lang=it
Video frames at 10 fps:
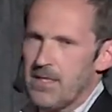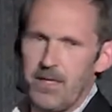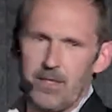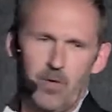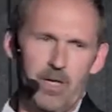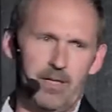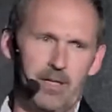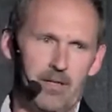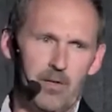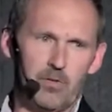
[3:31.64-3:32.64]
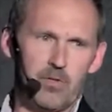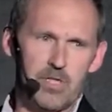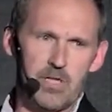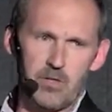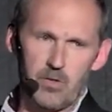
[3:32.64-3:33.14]
la scatoletta
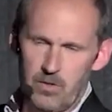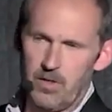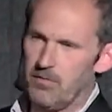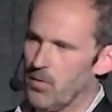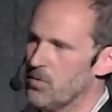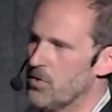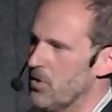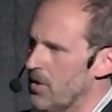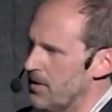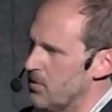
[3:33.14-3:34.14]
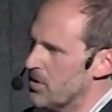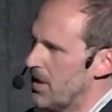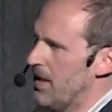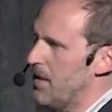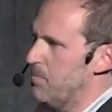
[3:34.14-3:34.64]
nell'Ottocento con la rivoluzione
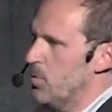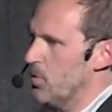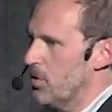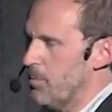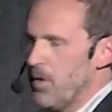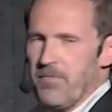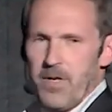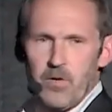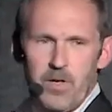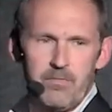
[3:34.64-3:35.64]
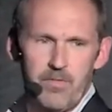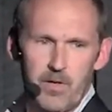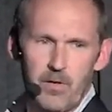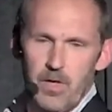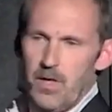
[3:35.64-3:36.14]
industriale appunto, poi il
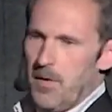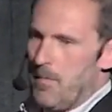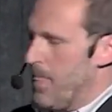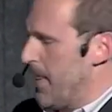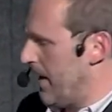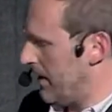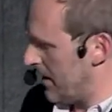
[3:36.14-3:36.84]
frigorifero e